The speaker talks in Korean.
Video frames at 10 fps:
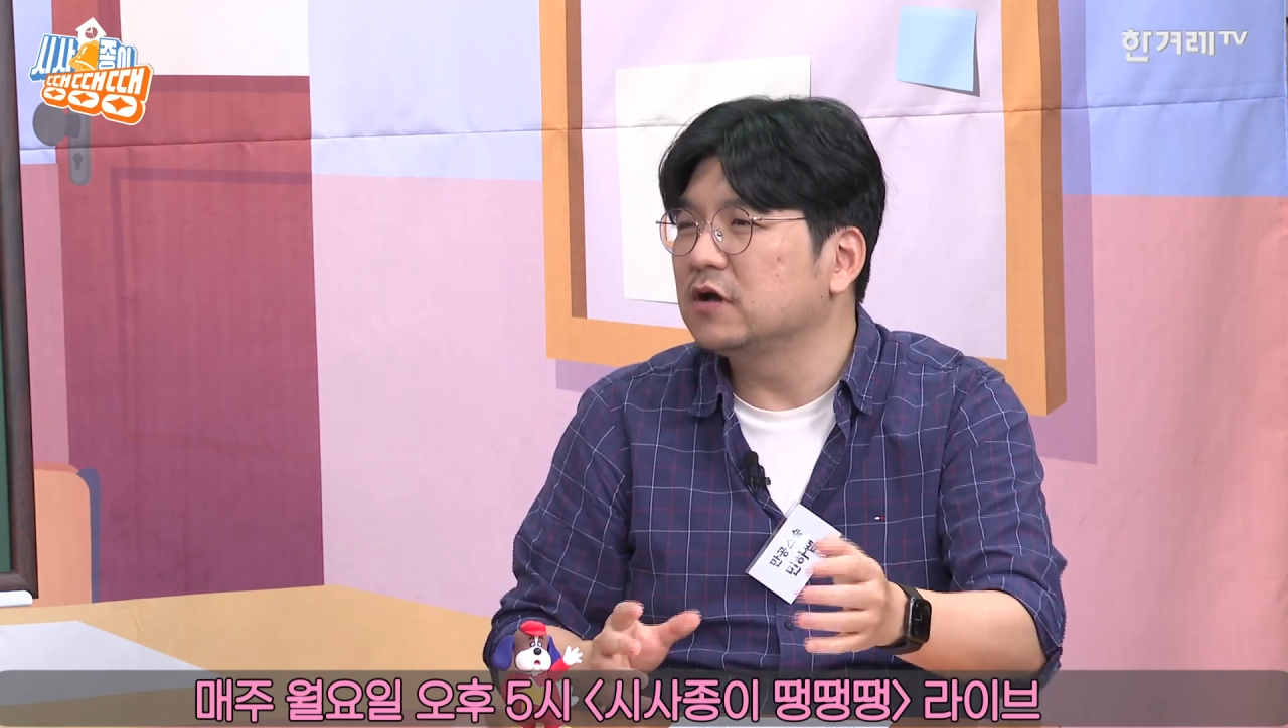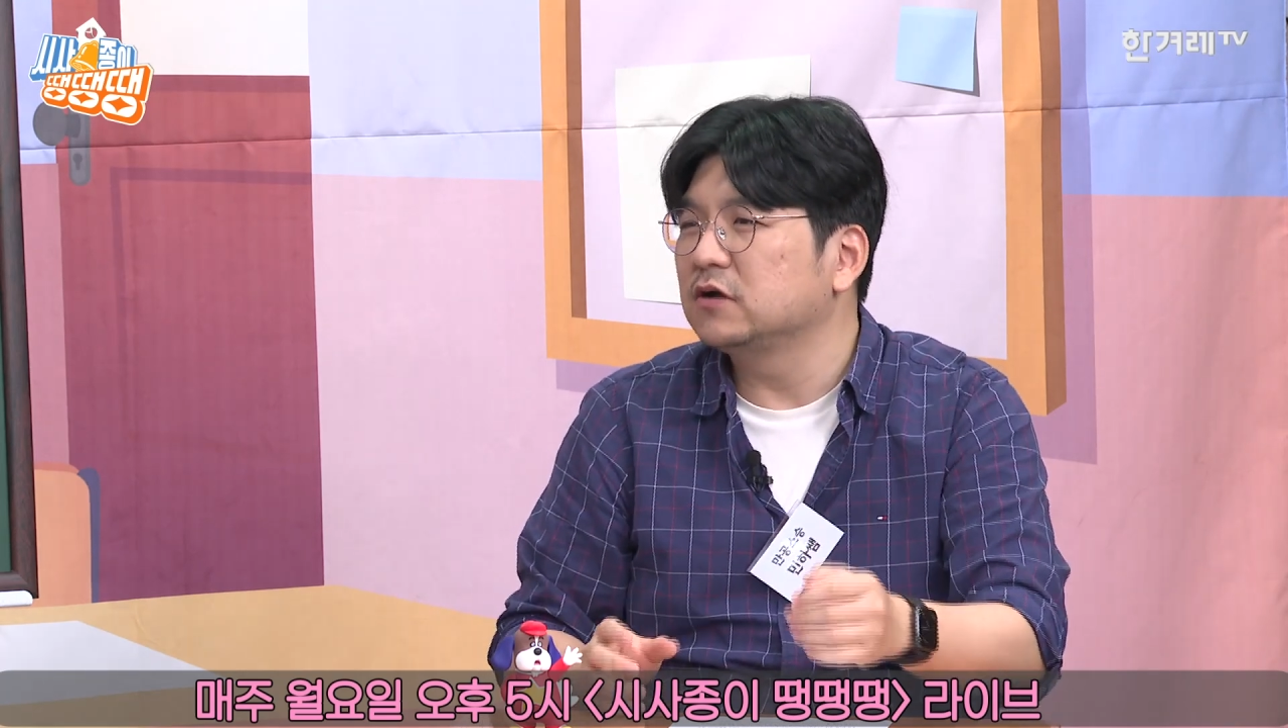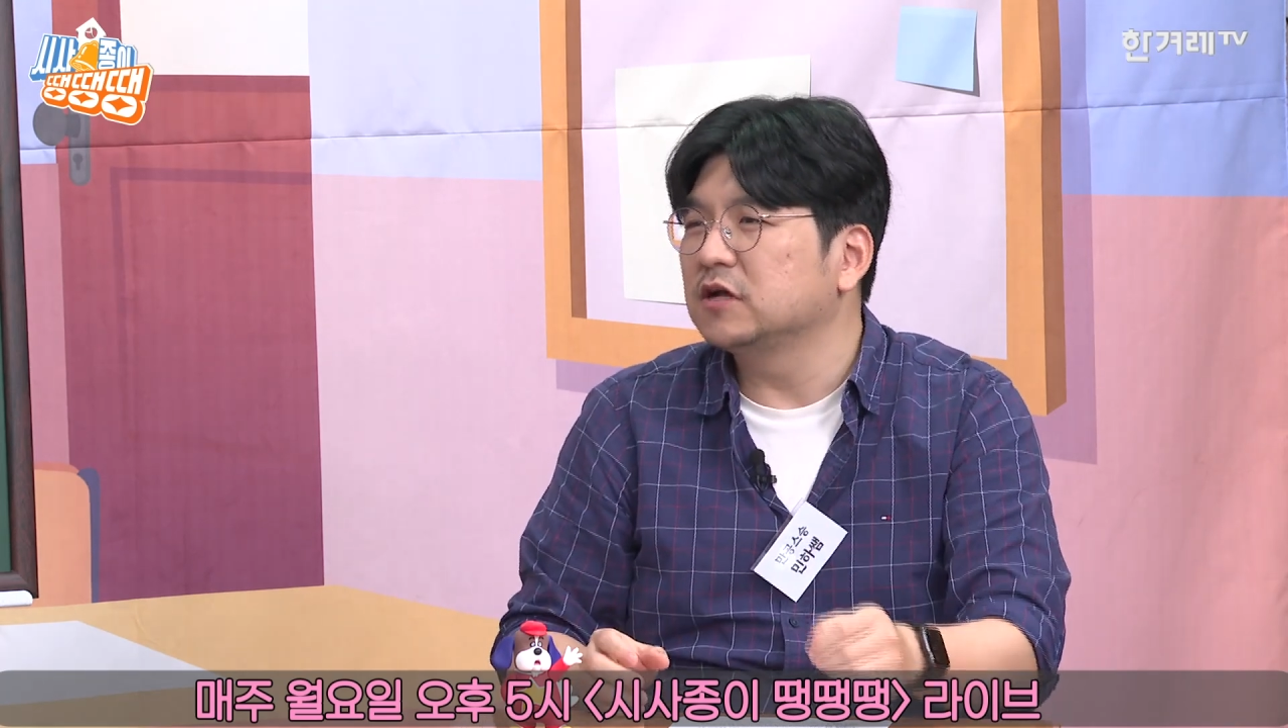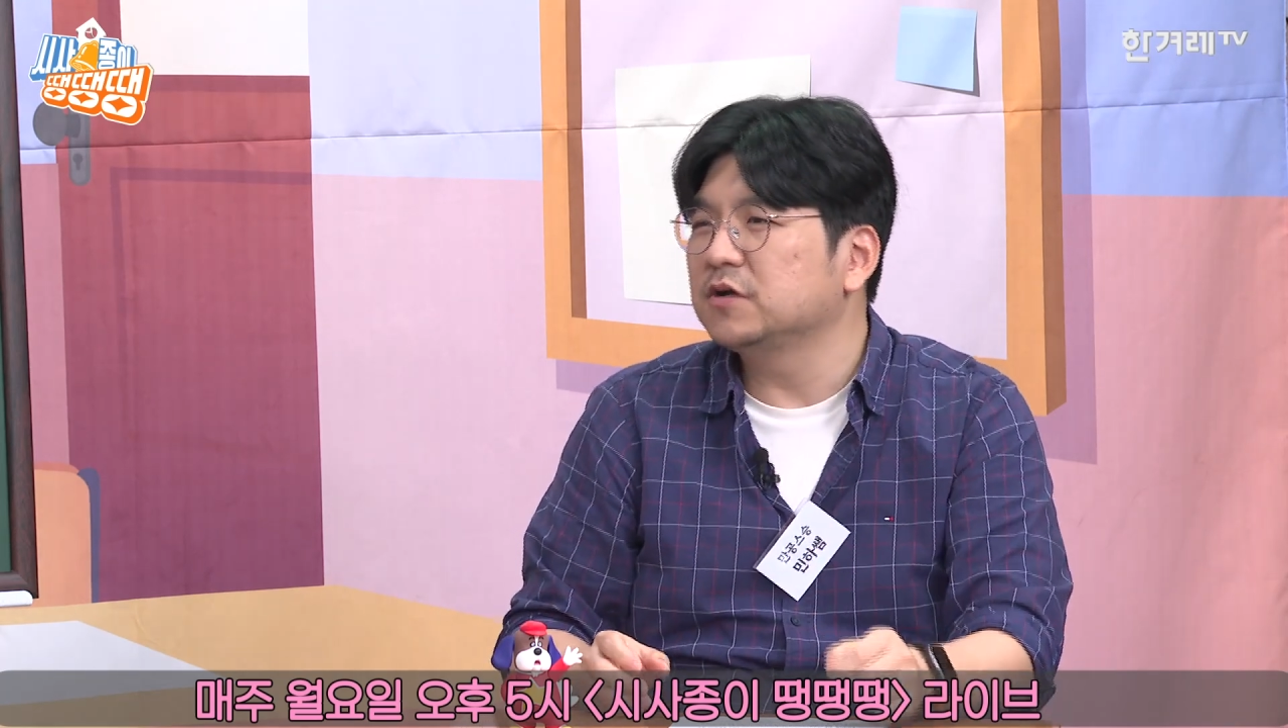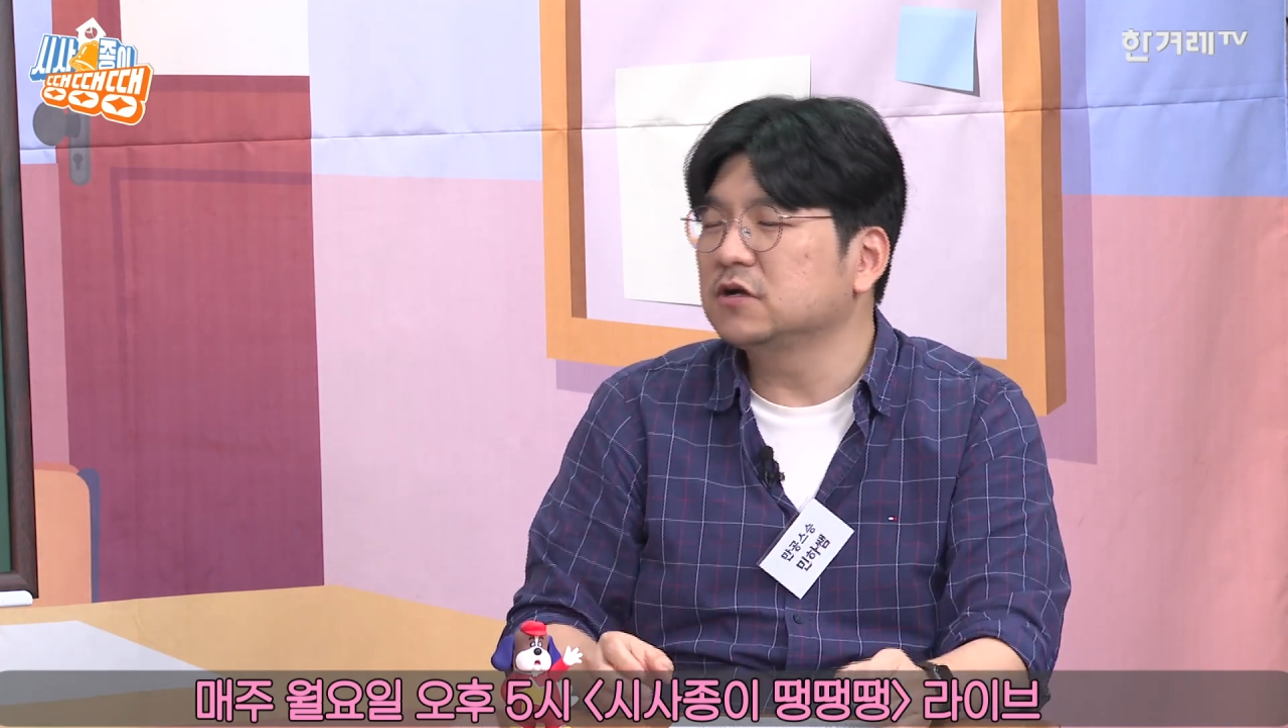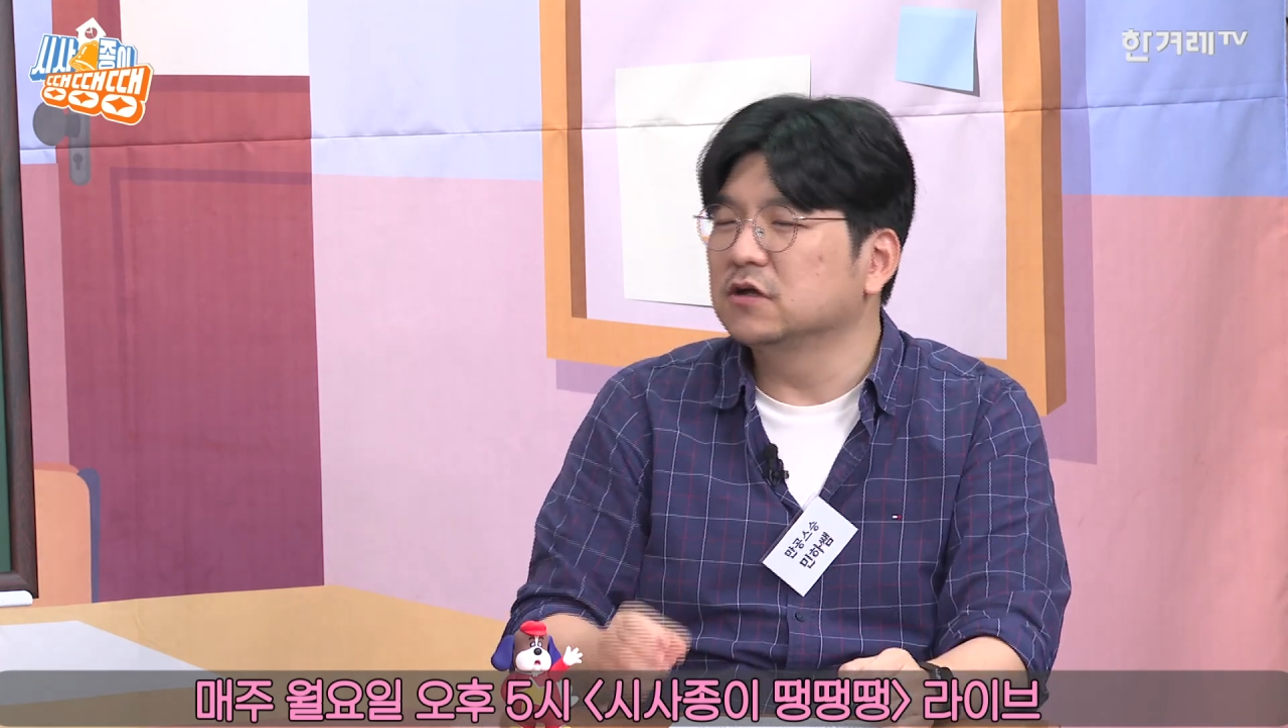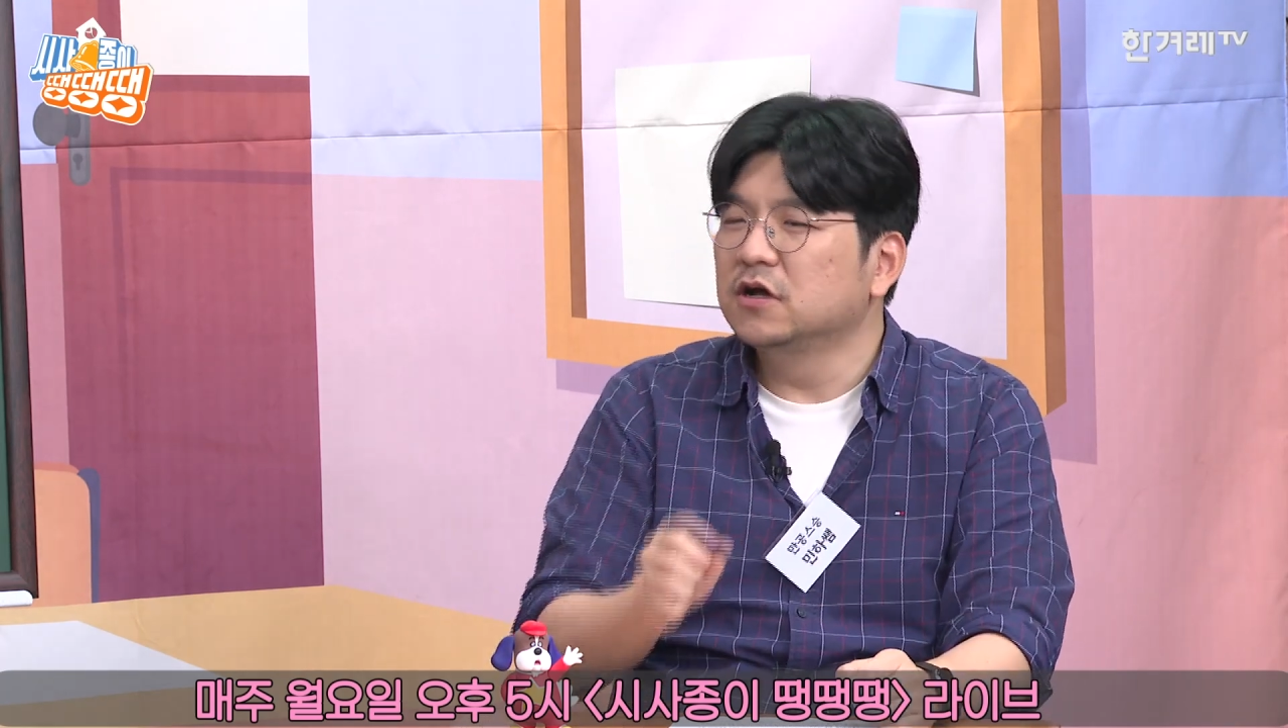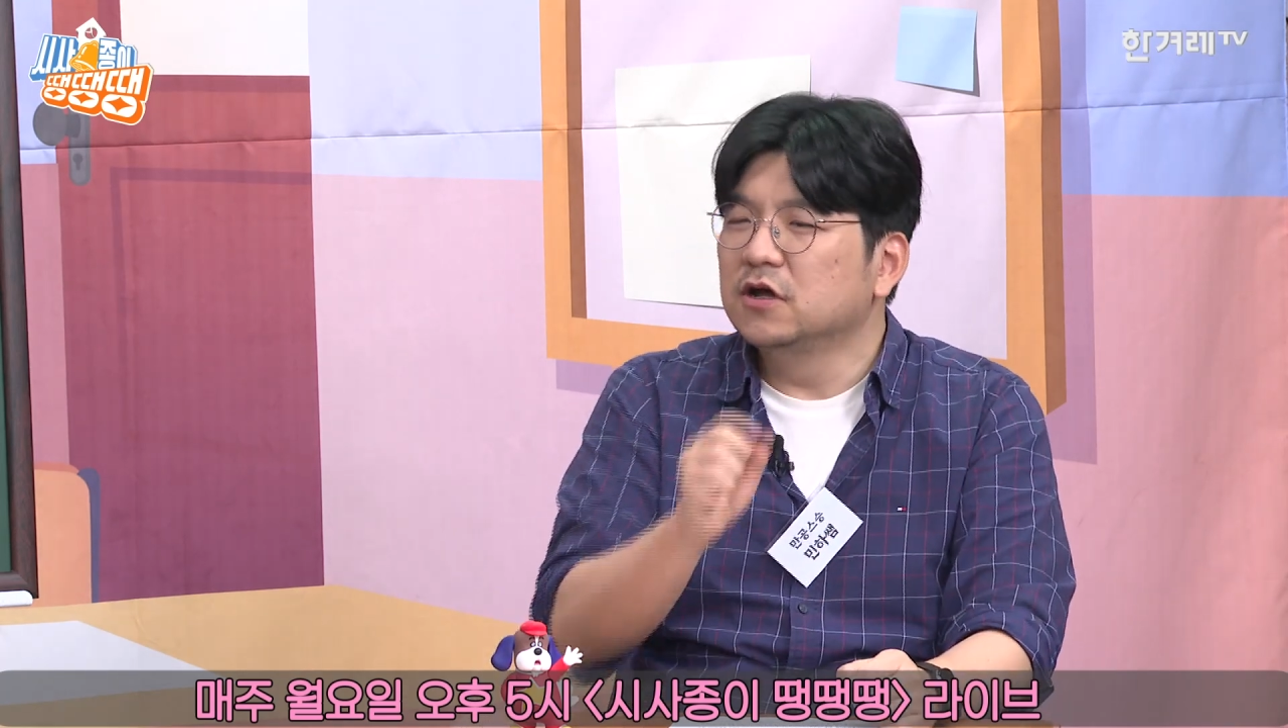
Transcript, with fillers: 그러냐면